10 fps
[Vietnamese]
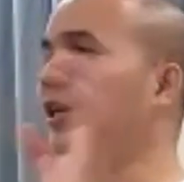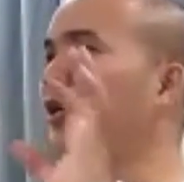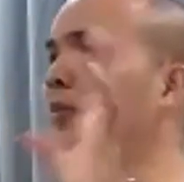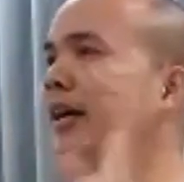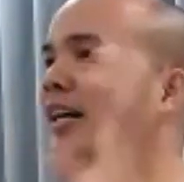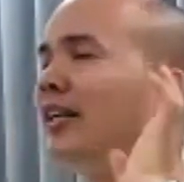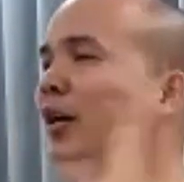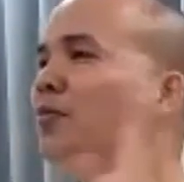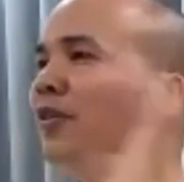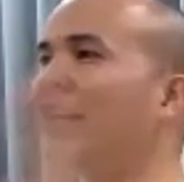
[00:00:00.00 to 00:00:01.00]
chúng ta hình dung là
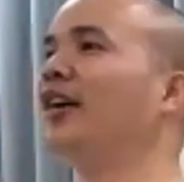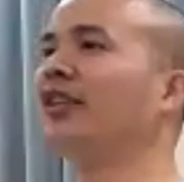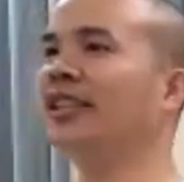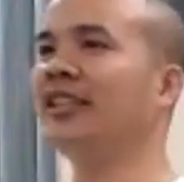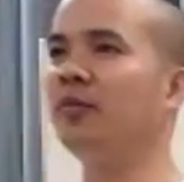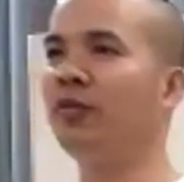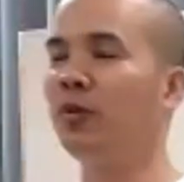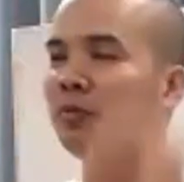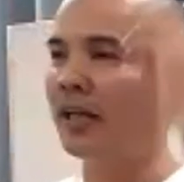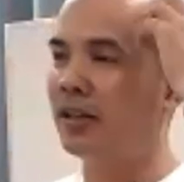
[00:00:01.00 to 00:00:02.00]
không có đại hội thành công,
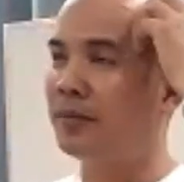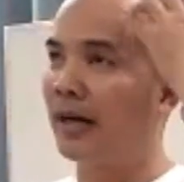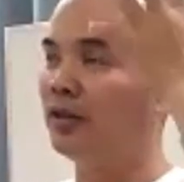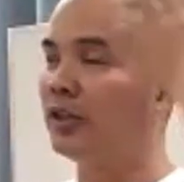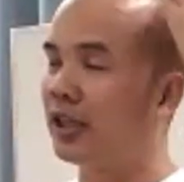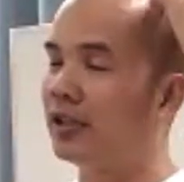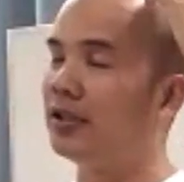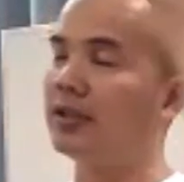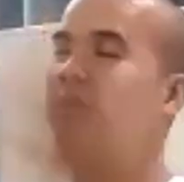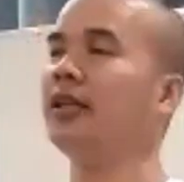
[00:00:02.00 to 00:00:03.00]
chúng ta có bảo trợ
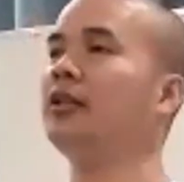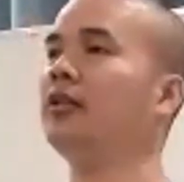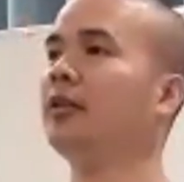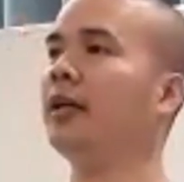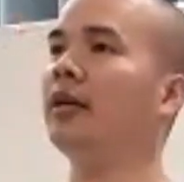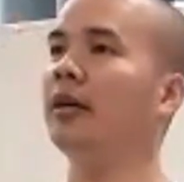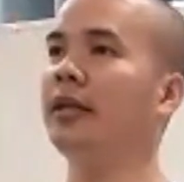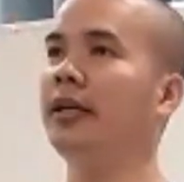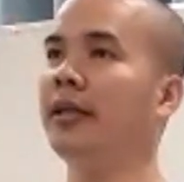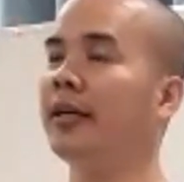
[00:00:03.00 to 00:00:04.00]
được cái cái gọi
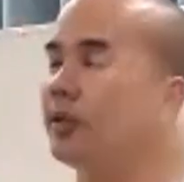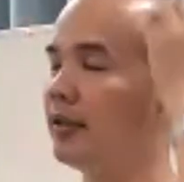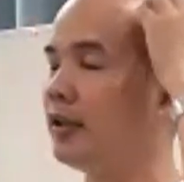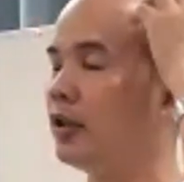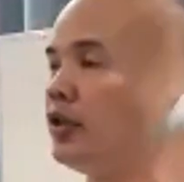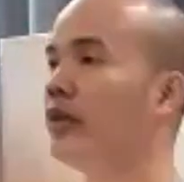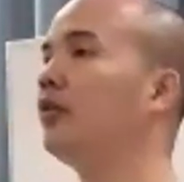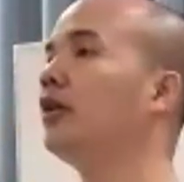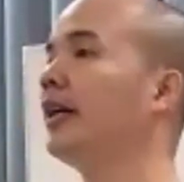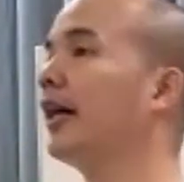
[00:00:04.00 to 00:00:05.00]
là gì cái cái tư duy
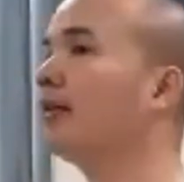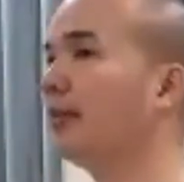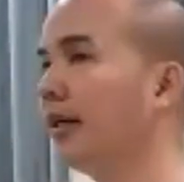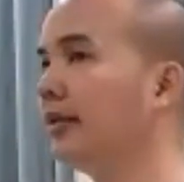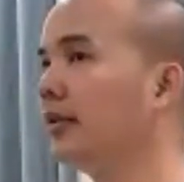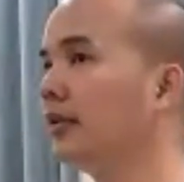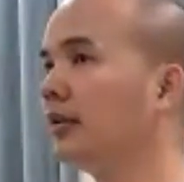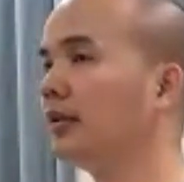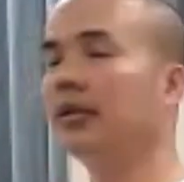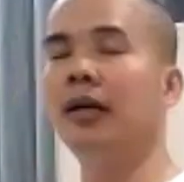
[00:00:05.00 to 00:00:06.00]
của người khác không ạ? À?
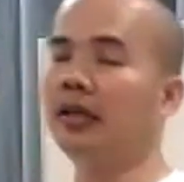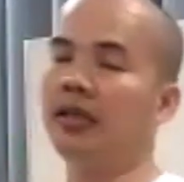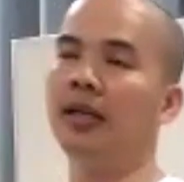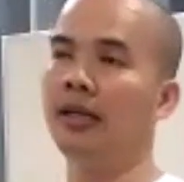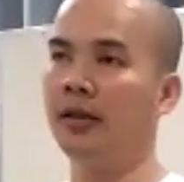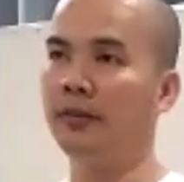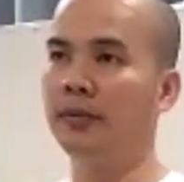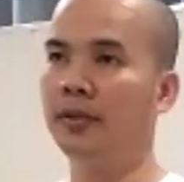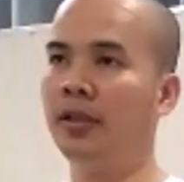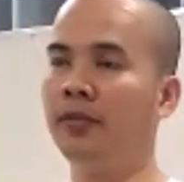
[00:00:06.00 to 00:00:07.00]
Gần như là không.
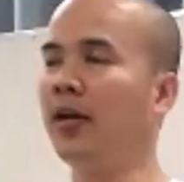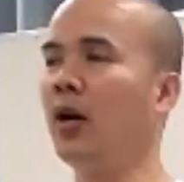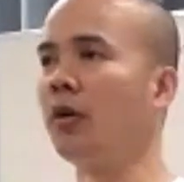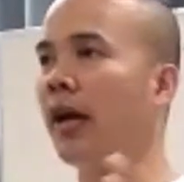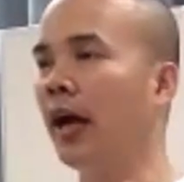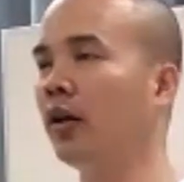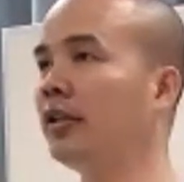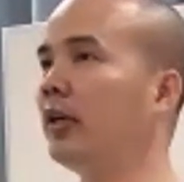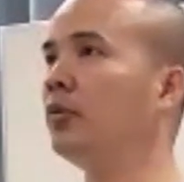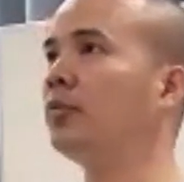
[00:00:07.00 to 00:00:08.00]
Và không có đại hội
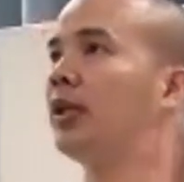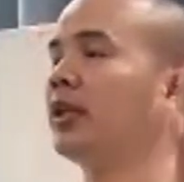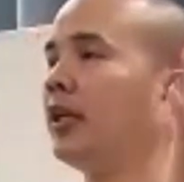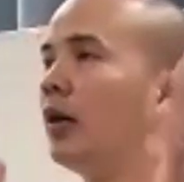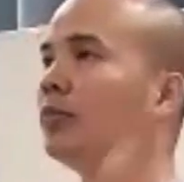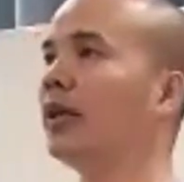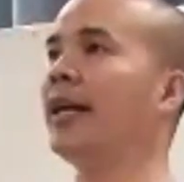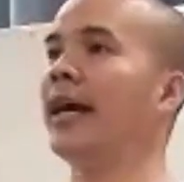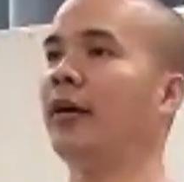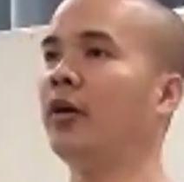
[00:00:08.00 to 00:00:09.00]
thành công chúng ta sẽ không
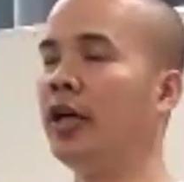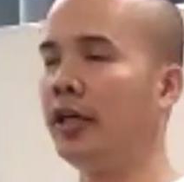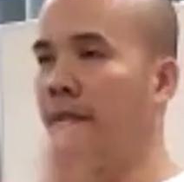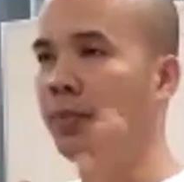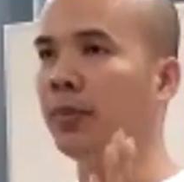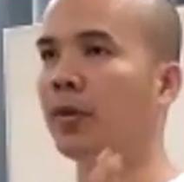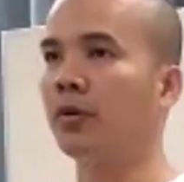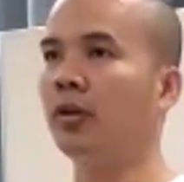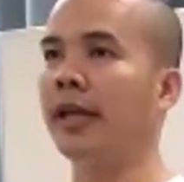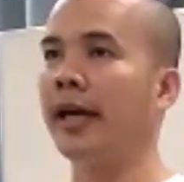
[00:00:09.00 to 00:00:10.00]
thể nào giúp cho
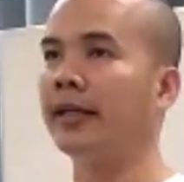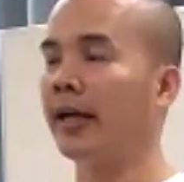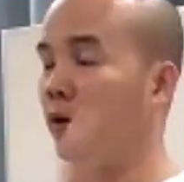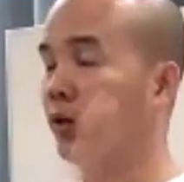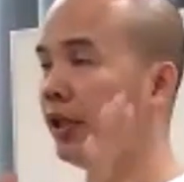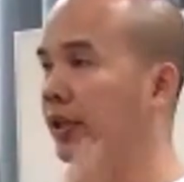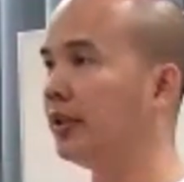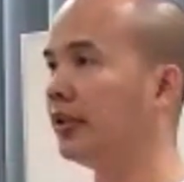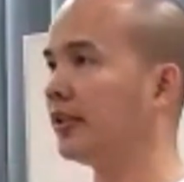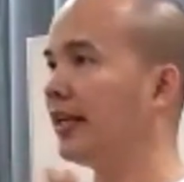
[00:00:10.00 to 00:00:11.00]
một đối tác ra họ nhìn
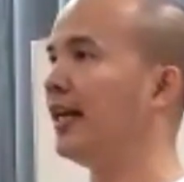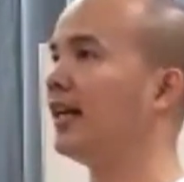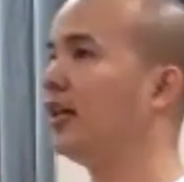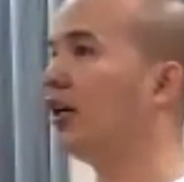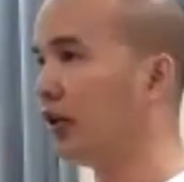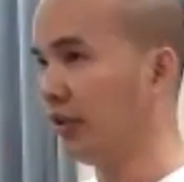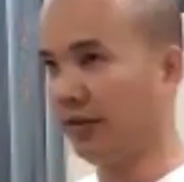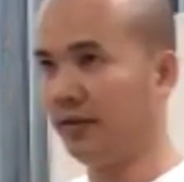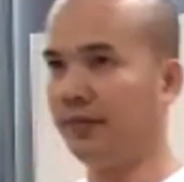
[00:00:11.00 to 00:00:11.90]
ra được đây là cơ hội.